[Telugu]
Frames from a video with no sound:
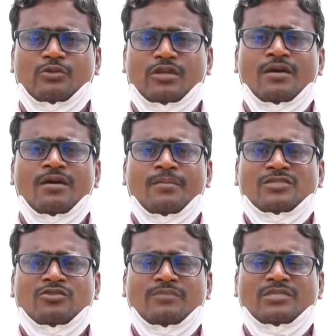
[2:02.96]
ఉంది
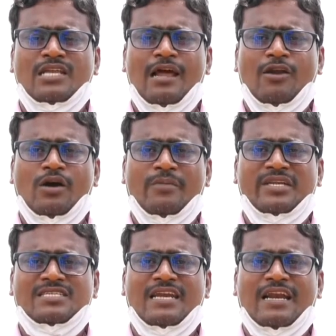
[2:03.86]
ప్రస్తుతం జిల్లాలో
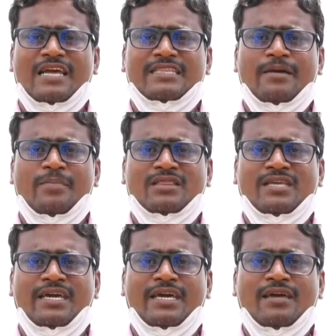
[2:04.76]
గమనించినట్లయితే
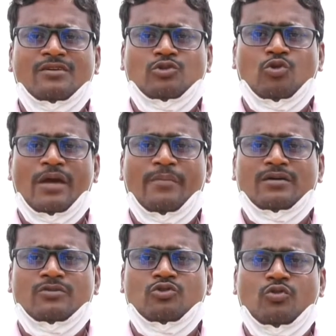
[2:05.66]
ప్రతి జూలై మా
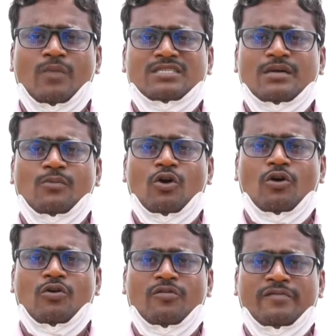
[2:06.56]
జూన్ మాసంలో
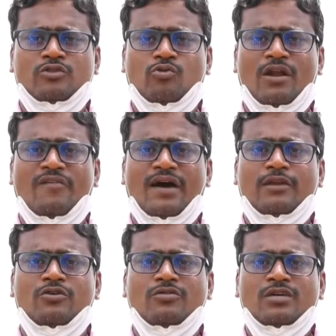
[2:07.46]
విత్తుకున్న
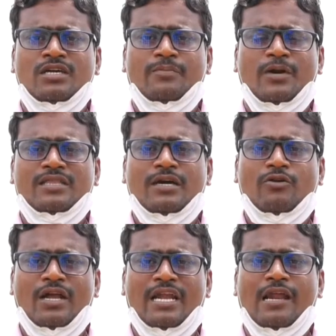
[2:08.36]
వాళ్ళు ఇప్పుడంతా
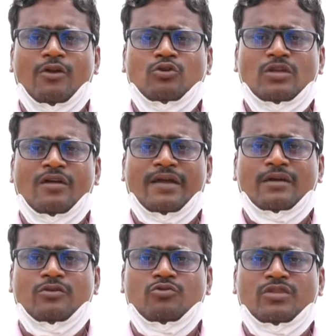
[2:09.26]
కూడా నెల రోజుల
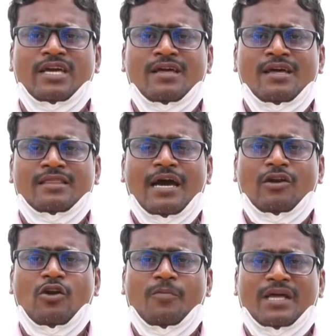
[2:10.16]
వరకు ఉంది
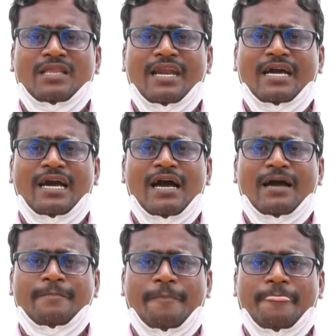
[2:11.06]
దాంట్లో ప్రధానంగా
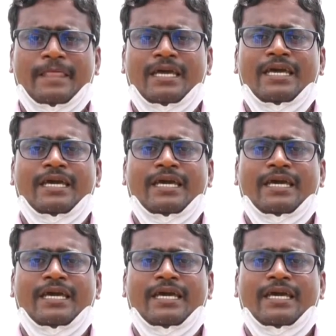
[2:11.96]
ఈ